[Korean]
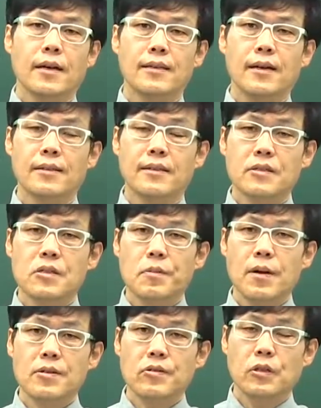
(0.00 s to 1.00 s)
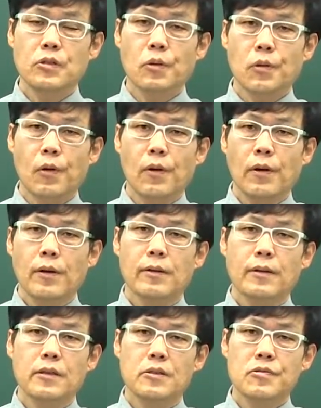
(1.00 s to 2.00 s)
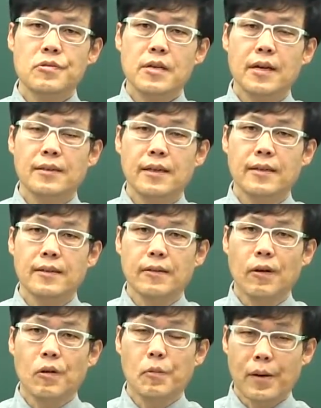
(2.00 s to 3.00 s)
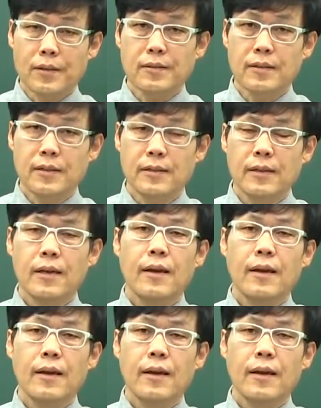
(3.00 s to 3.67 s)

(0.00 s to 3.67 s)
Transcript: 상당한 득점을 할 수 있도록 이렇게 출제가 되는 걸로 봐서는